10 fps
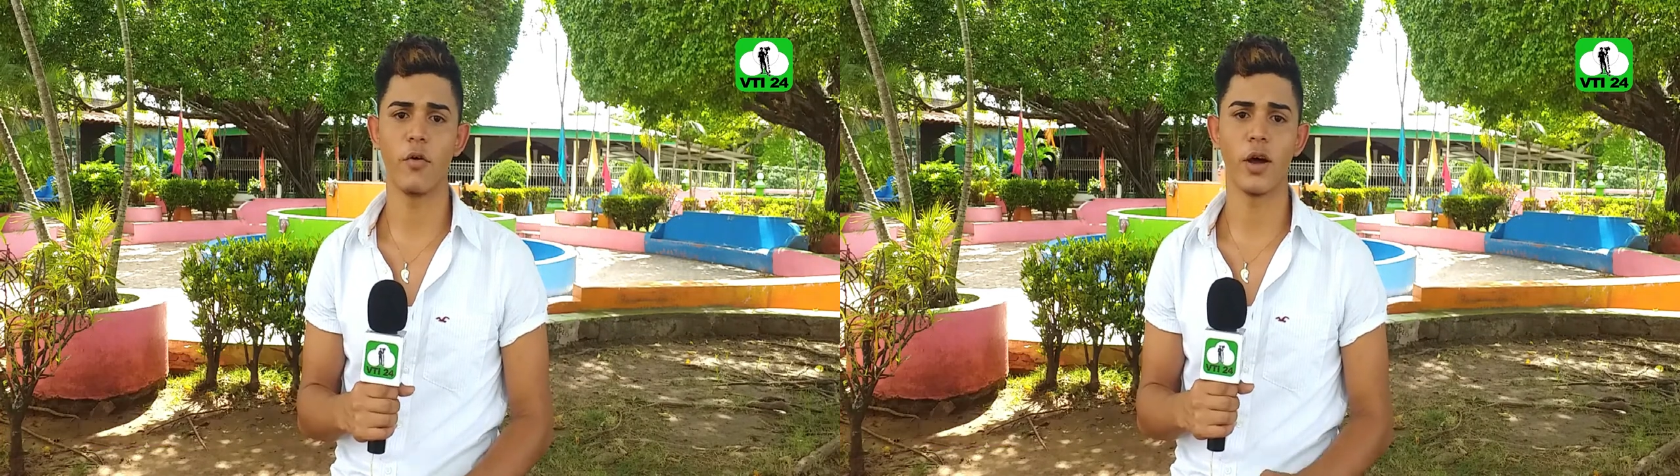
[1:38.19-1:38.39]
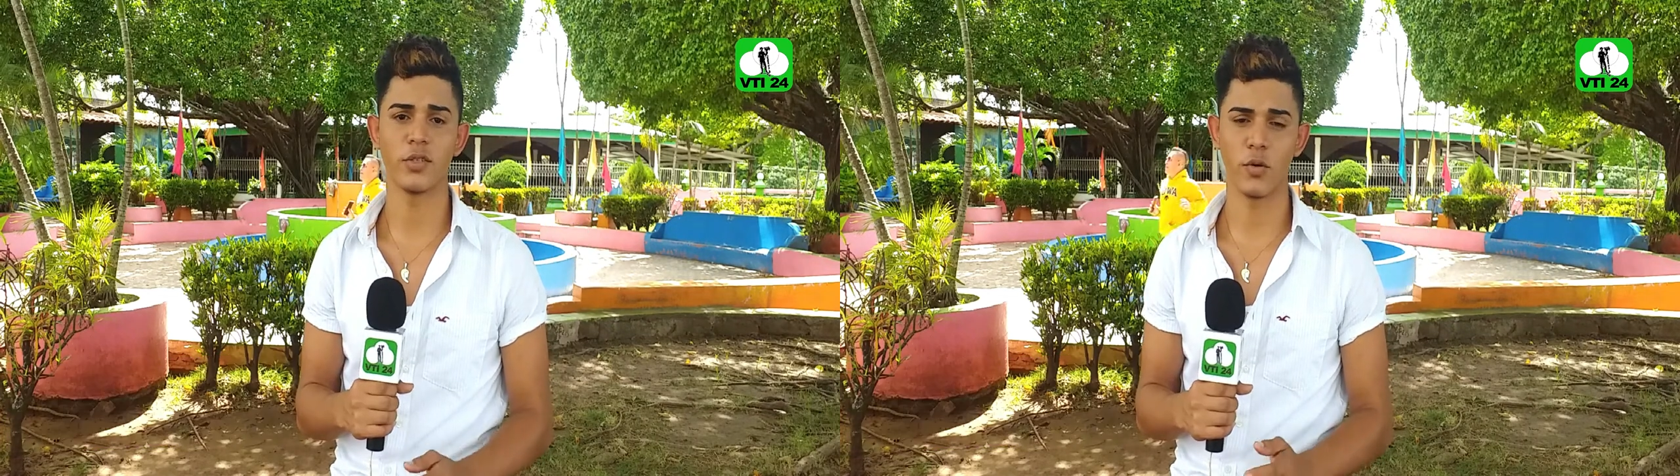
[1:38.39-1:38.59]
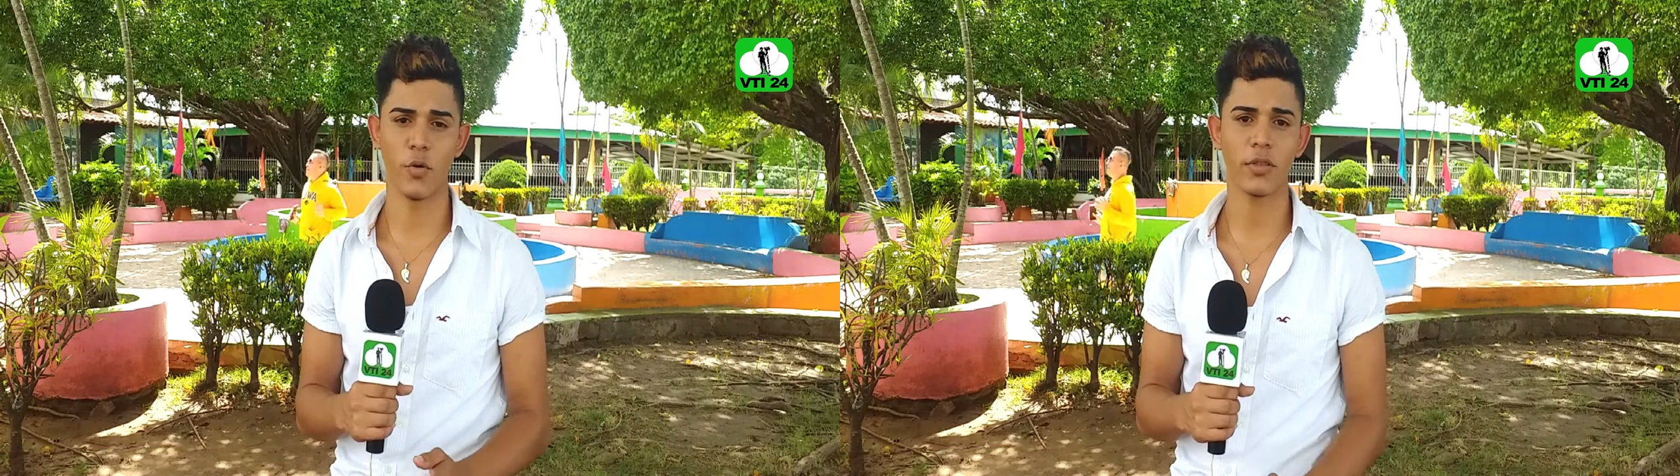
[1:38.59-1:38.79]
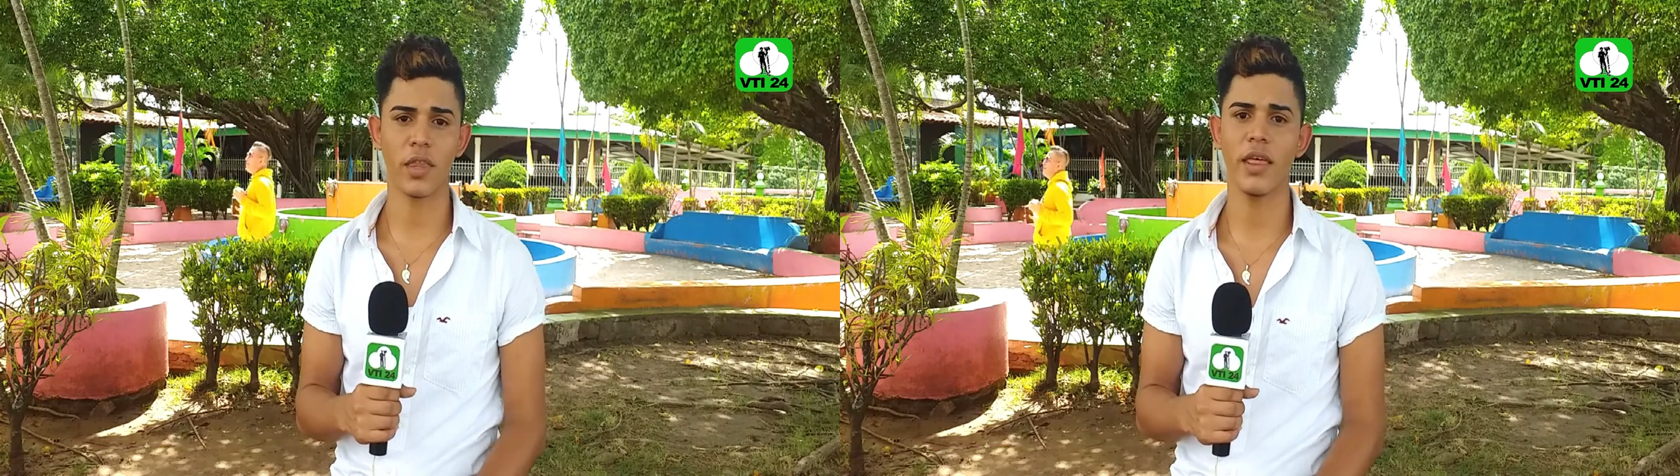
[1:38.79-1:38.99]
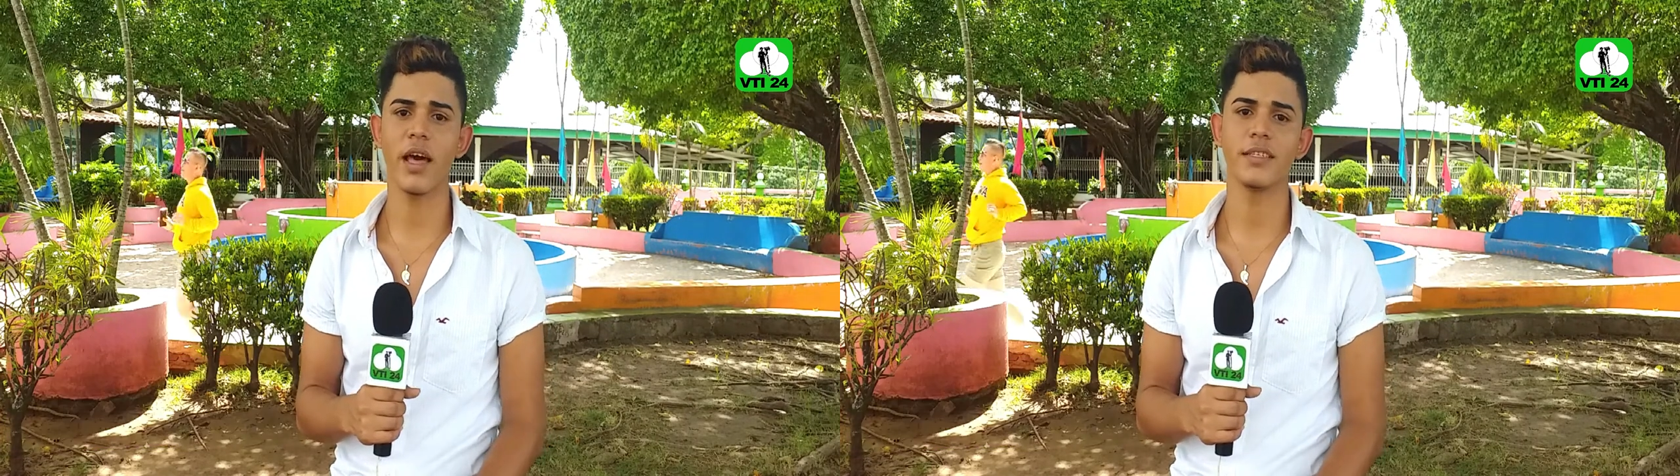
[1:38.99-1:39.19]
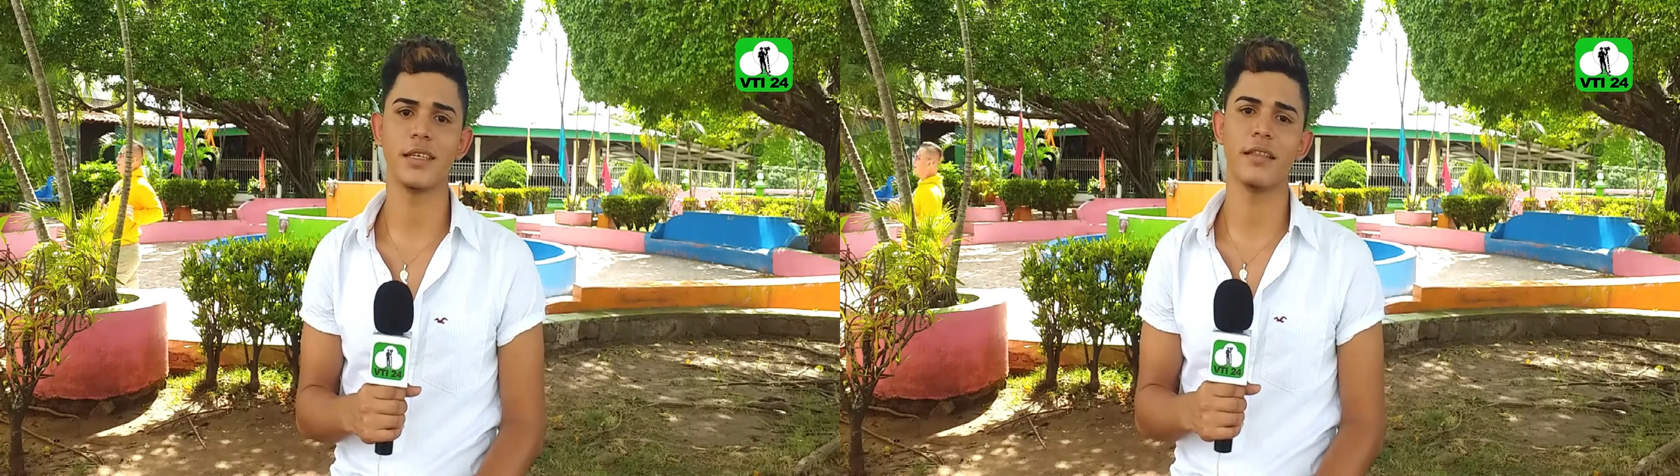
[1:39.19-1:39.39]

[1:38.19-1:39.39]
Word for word: o a su corta edad ya